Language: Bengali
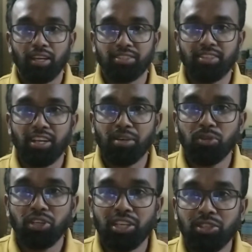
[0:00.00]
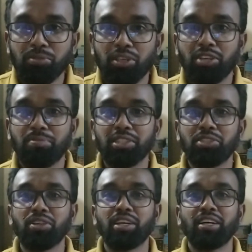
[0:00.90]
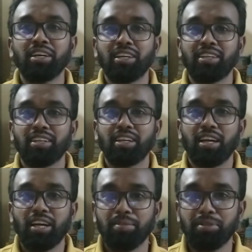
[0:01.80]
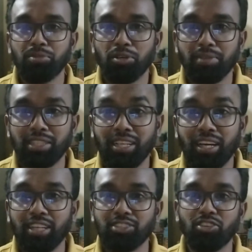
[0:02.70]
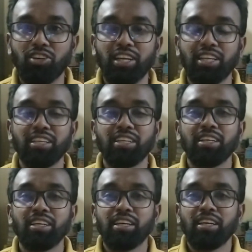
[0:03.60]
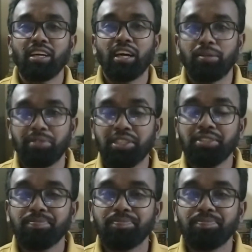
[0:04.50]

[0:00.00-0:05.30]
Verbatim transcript: আসসালামু আলাইকুম আরহামতুল্লাহ আমি মোহাম্মদ আজগর আলী আবির